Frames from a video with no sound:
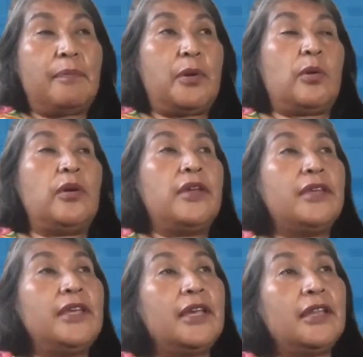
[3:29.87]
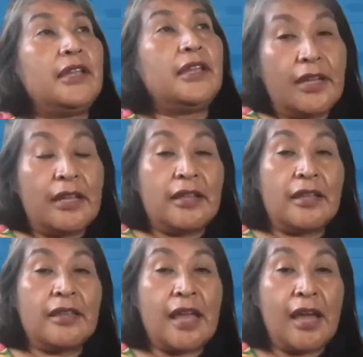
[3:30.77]
pero ¿quién se quiere
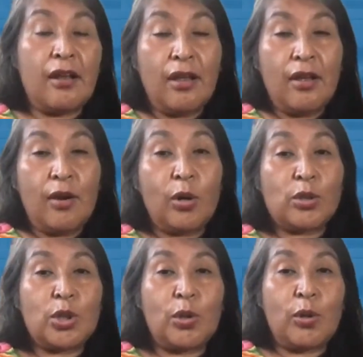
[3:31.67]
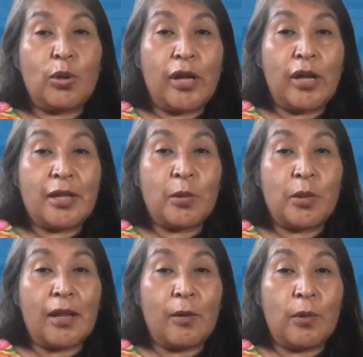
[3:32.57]
sentar ocho horas en una
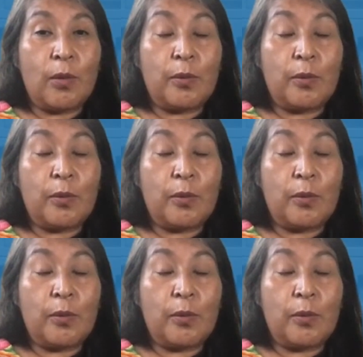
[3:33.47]
reunión?